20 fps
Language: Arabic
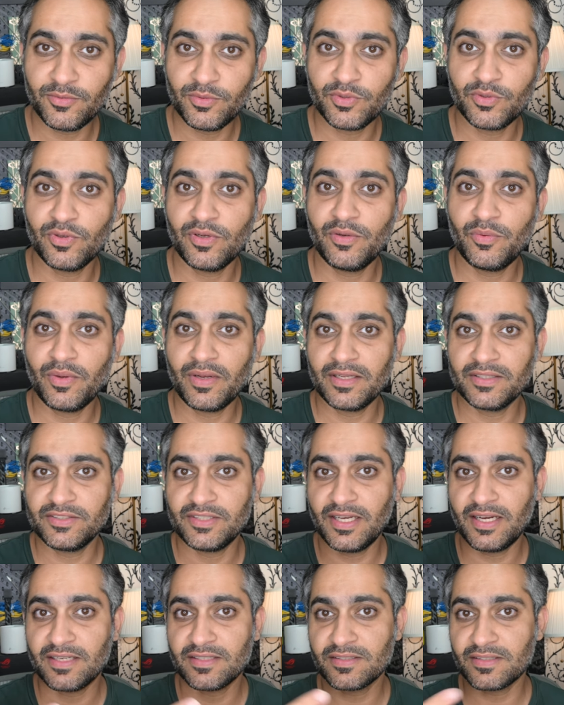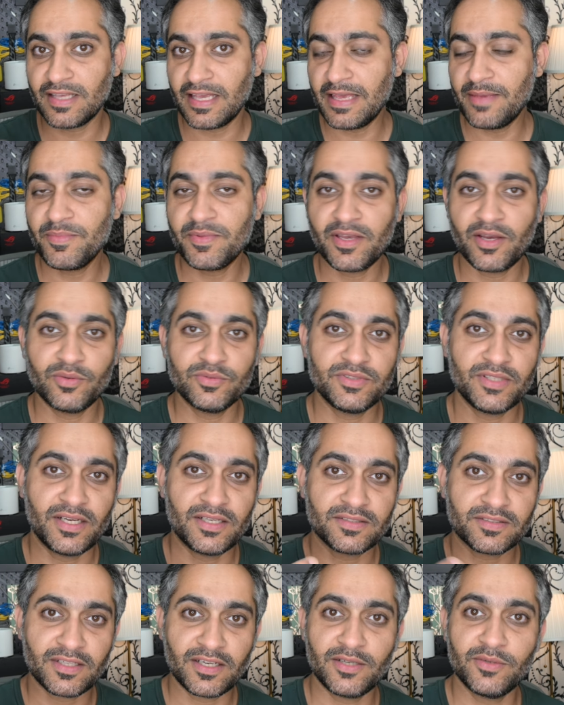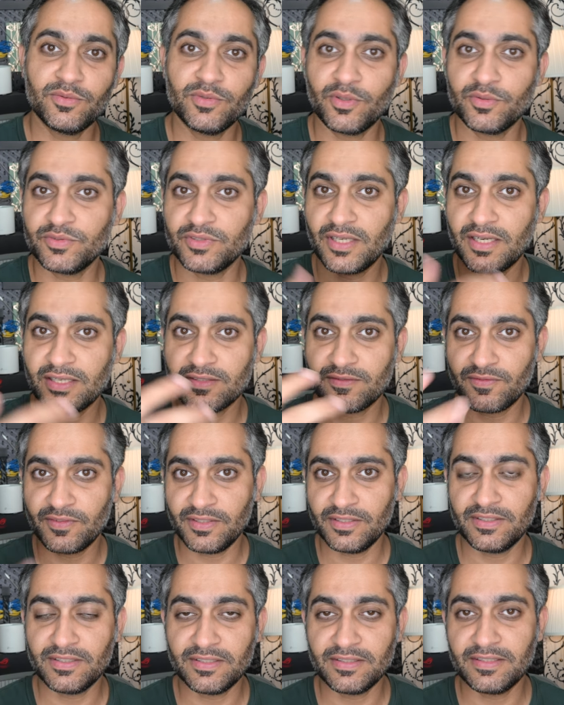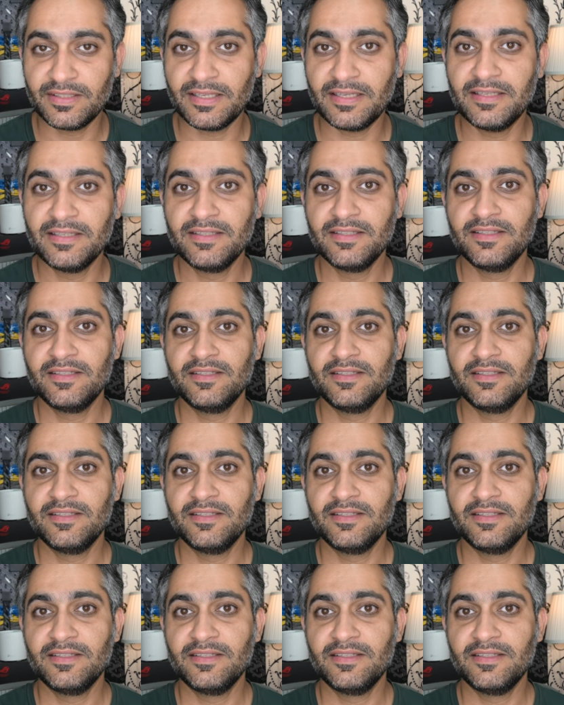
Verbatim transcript: ويقول لي والله جهاز جيمنج او جهاز قوي او جهاز فيه عنده